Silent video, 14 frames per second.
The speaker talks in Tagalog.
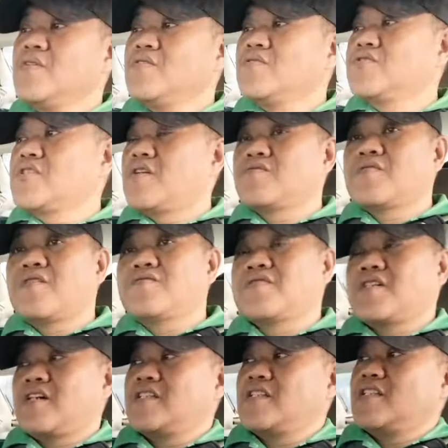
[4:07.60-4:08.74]
uh, shout out
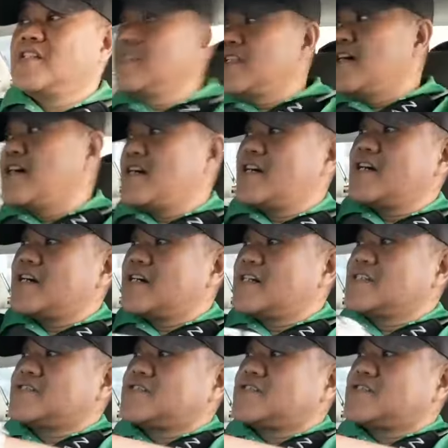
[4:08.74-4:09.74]
sa kanilang lahat